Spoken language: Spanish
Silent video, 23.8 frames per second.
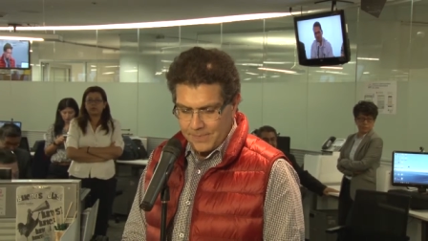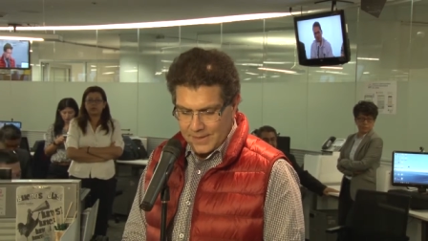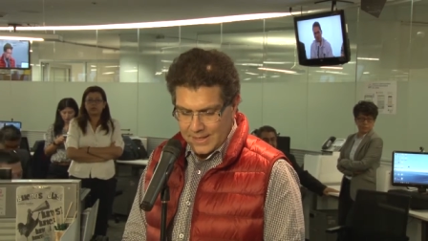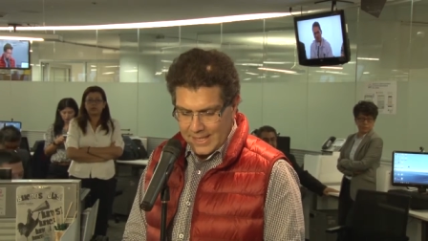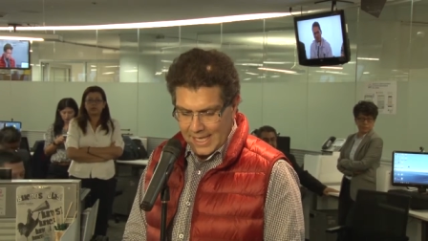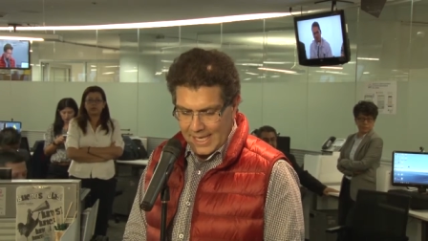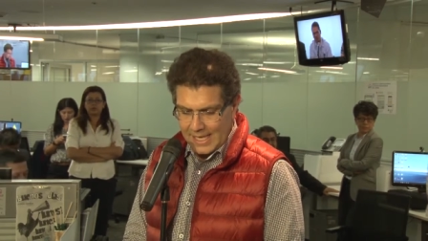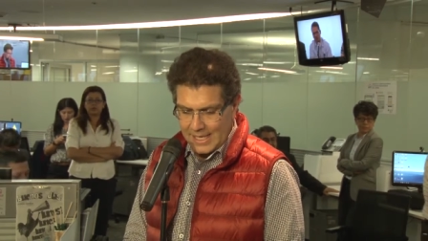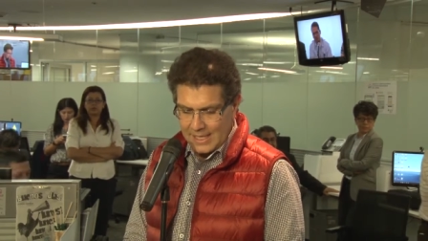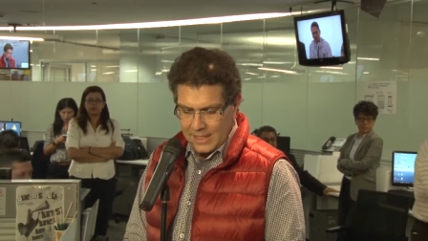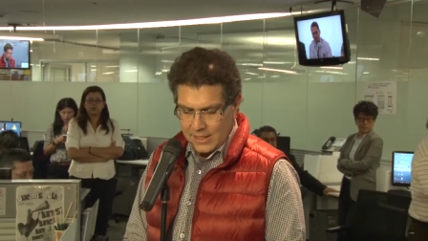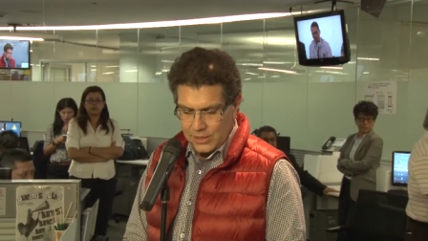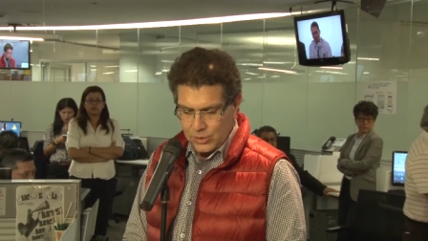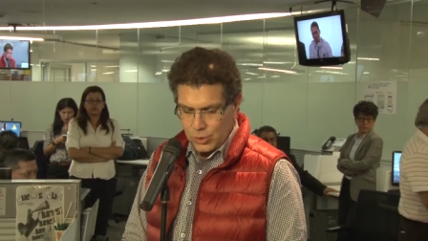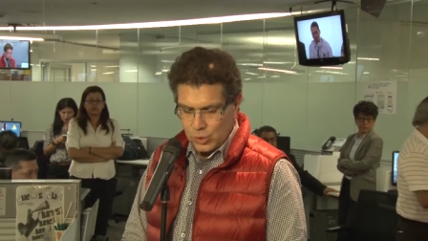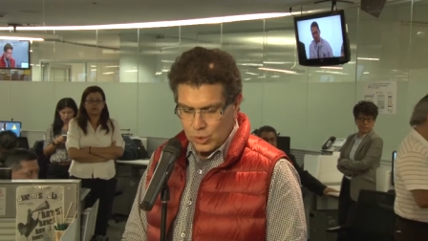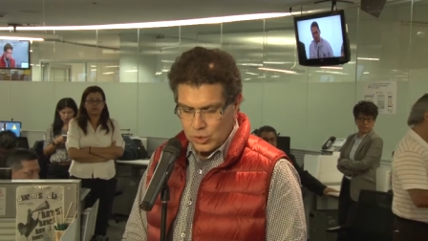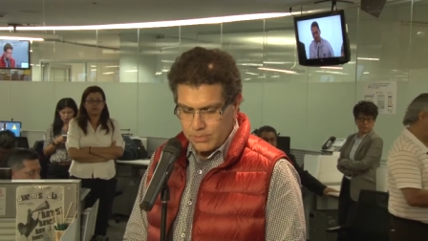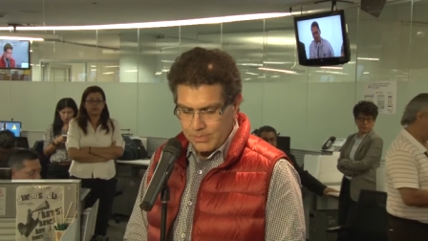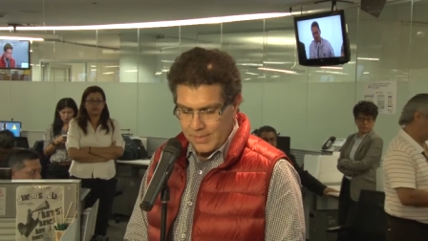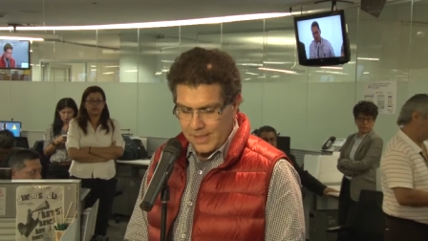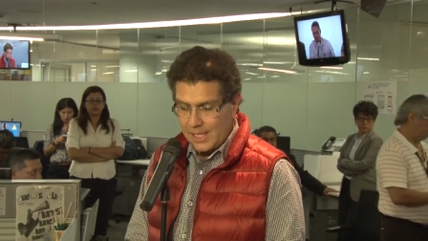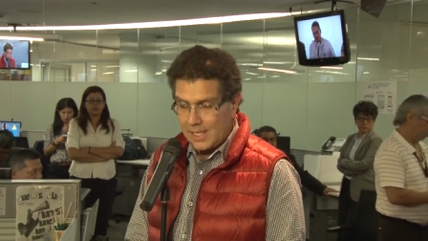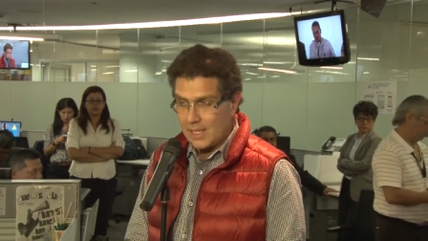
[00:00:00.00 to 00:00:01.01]
del
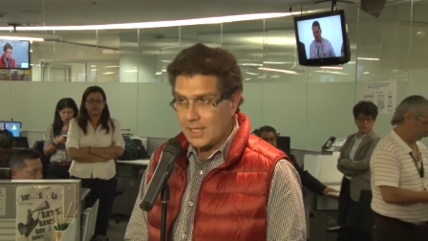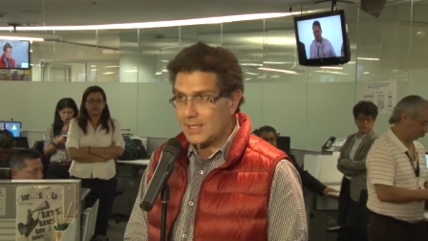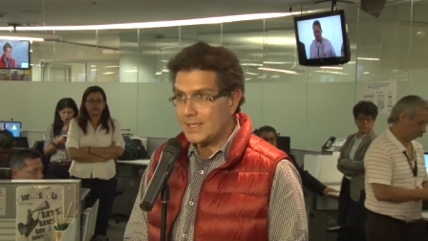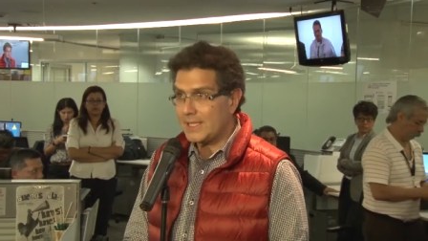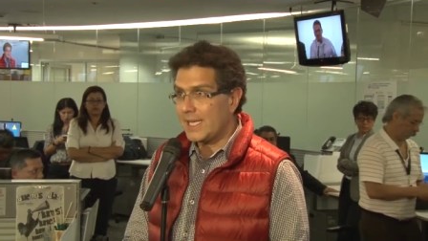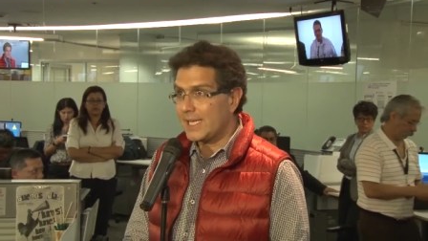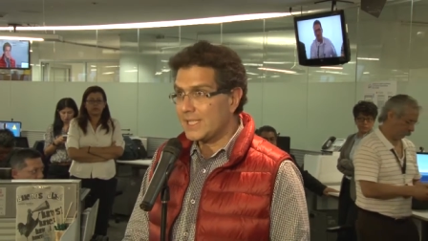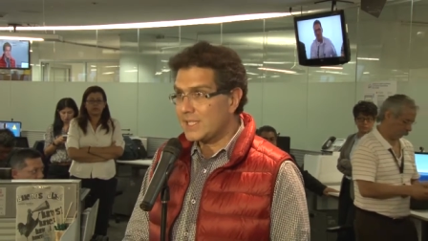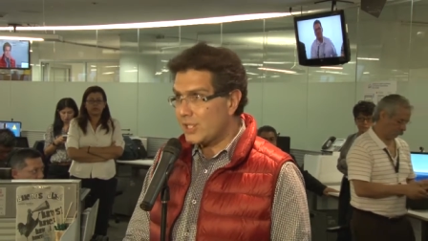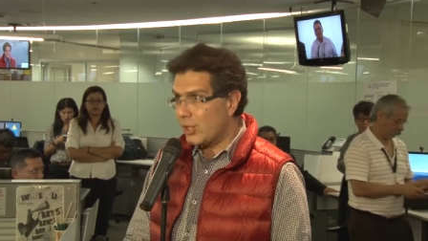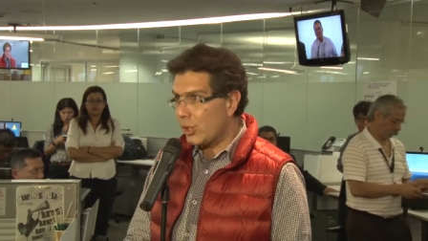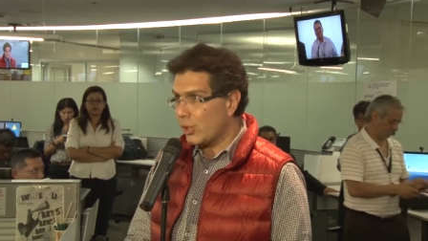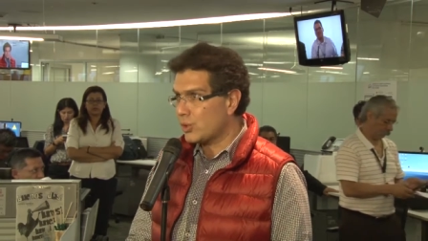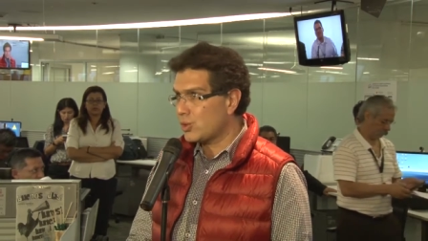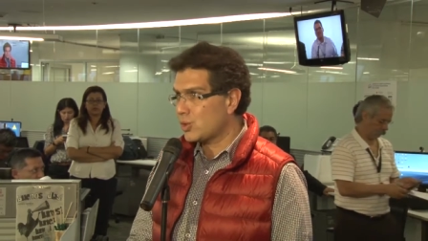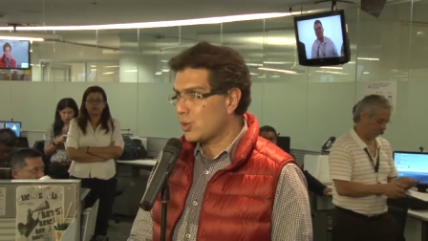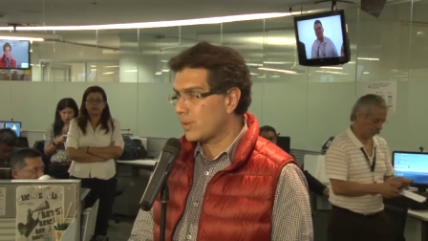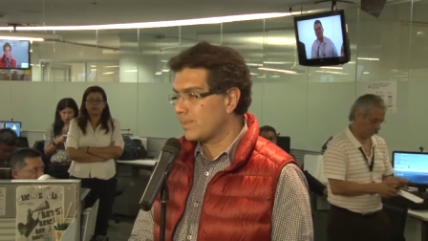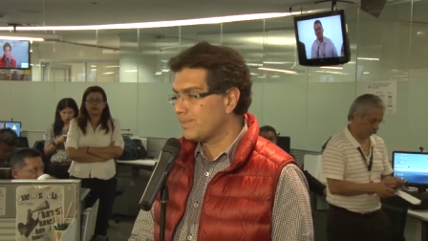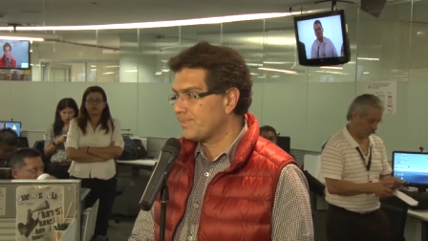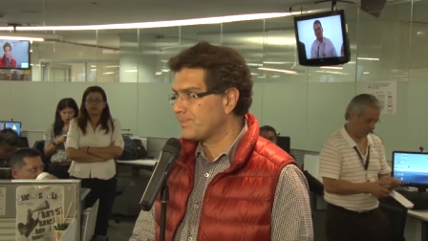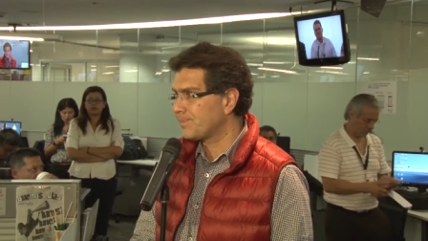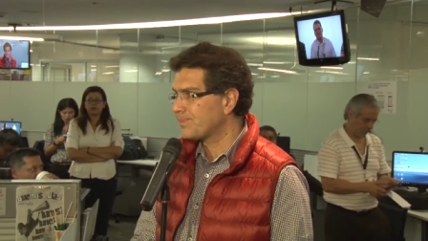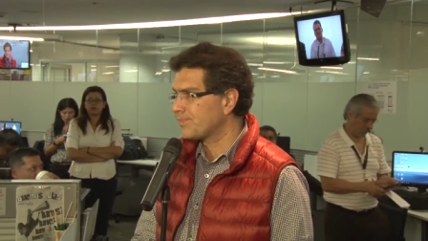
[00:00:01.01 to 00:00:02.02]

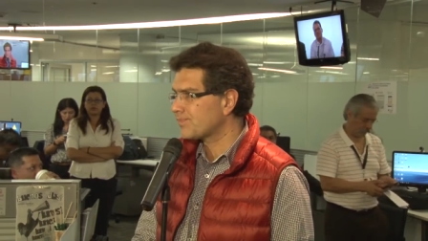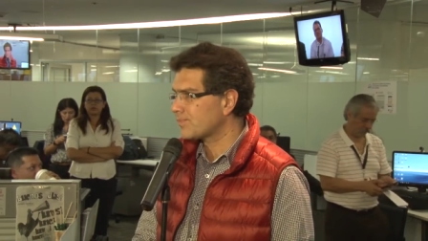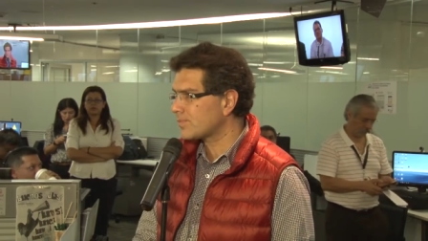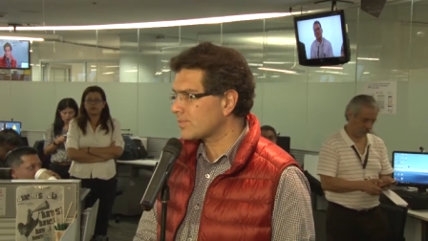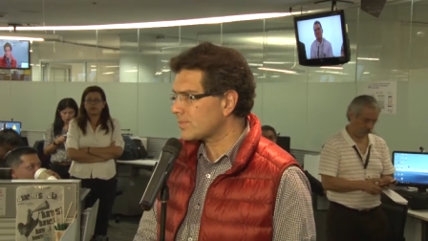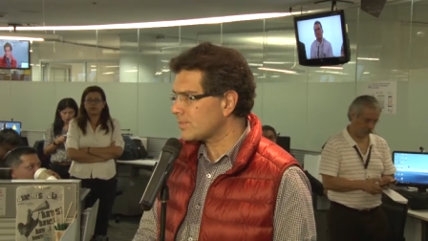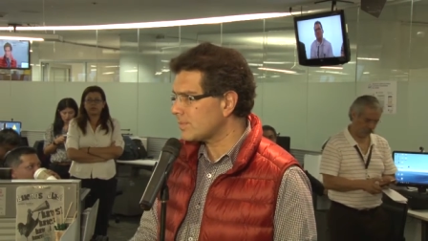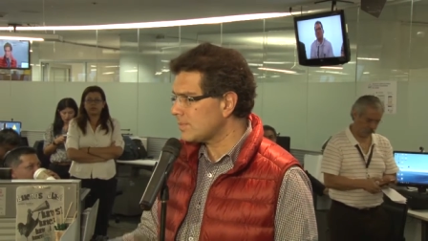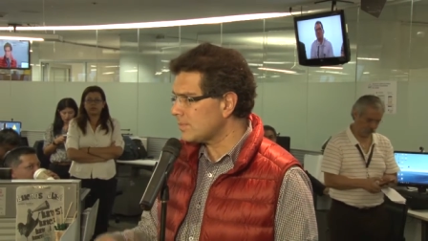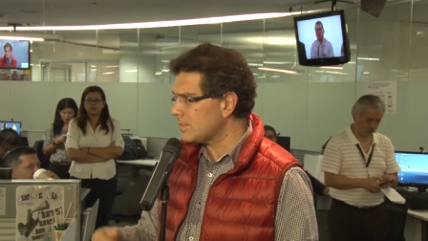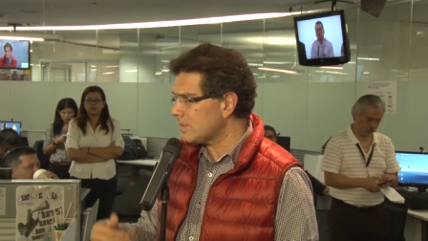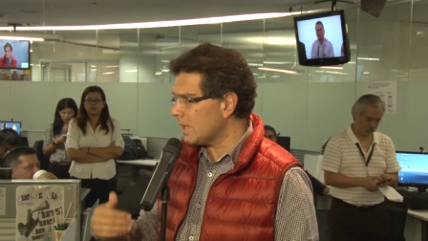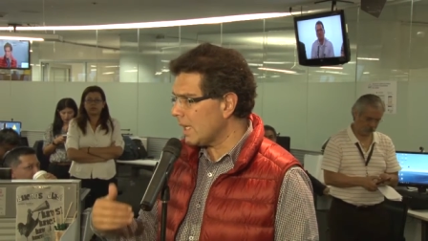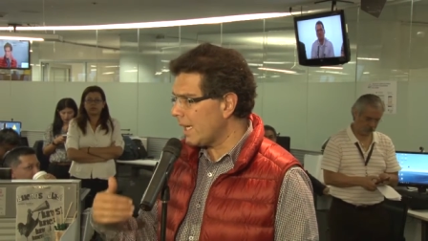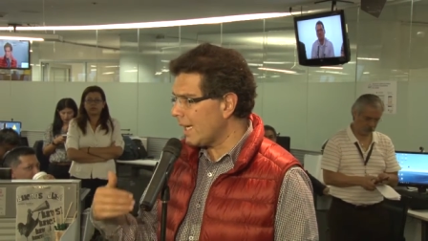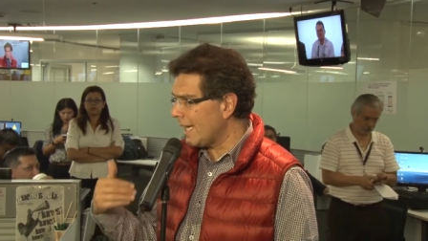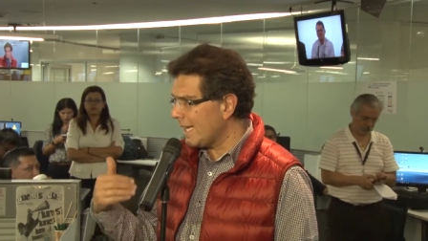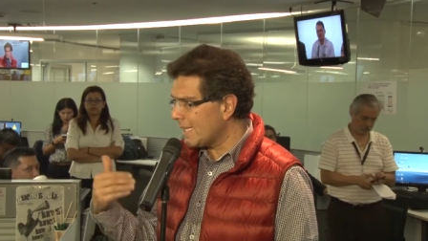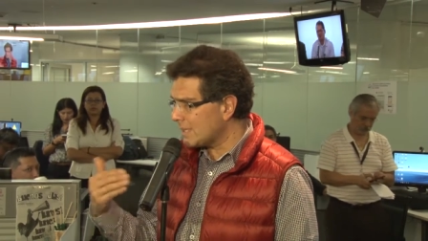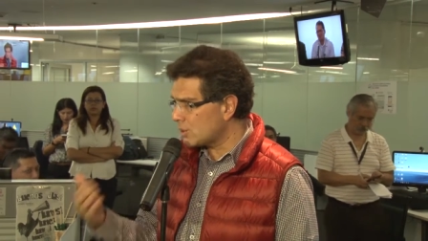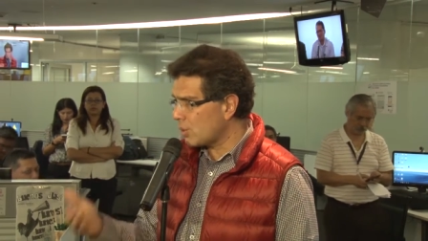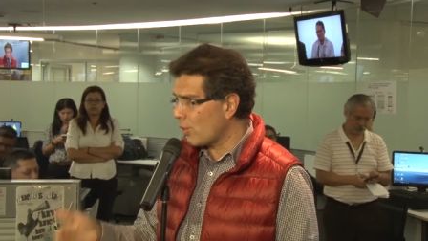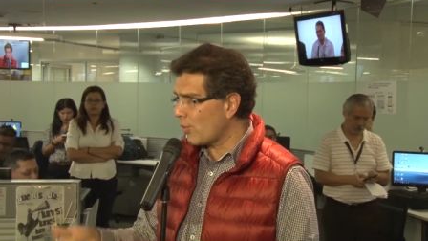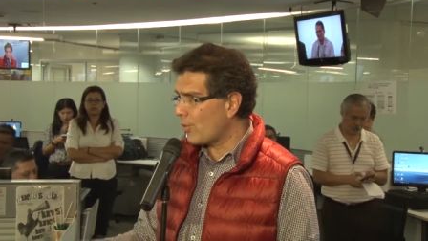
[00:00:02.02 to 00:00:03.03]
2018.
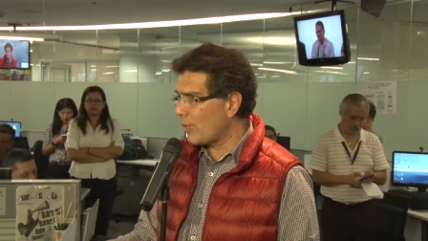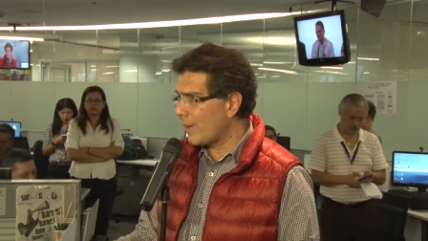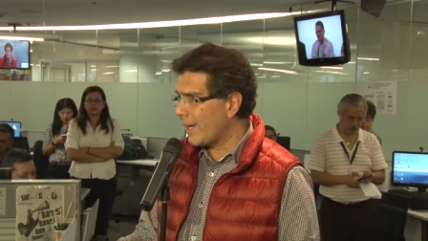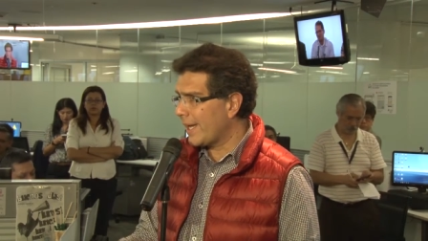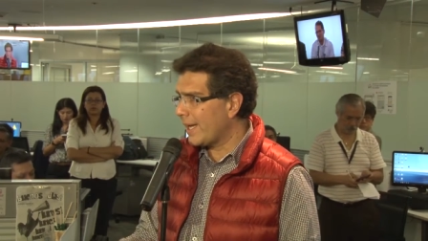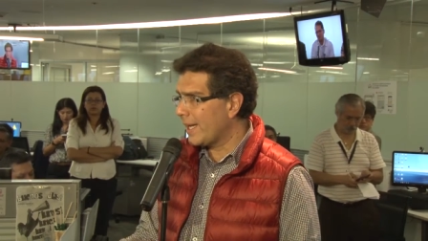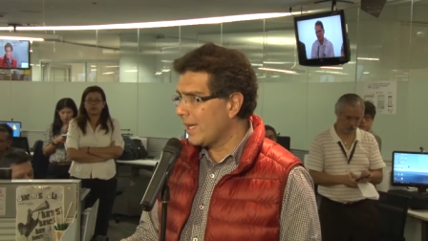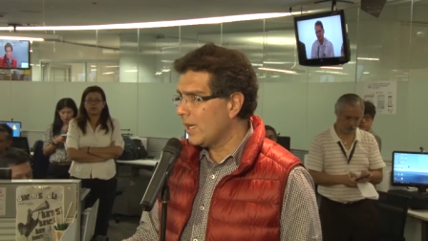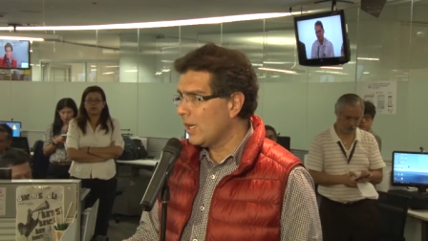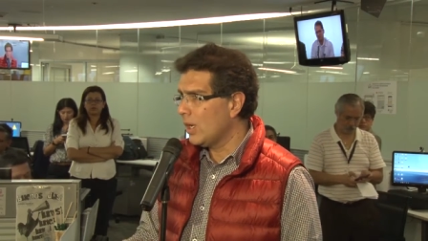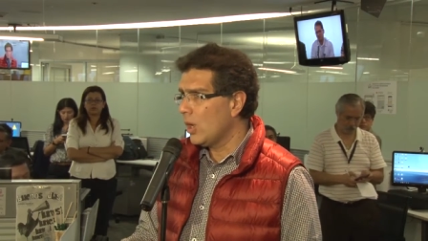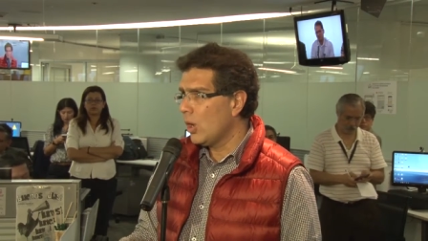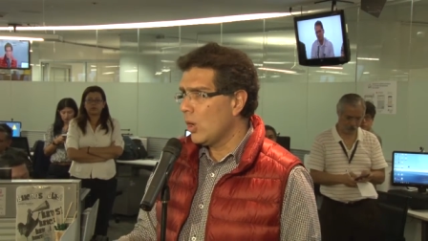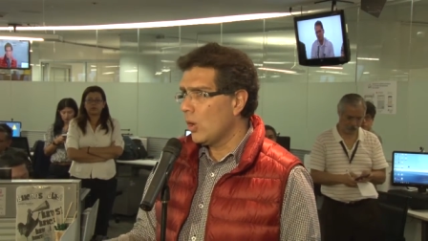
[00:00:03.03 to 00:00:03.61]
Esto fue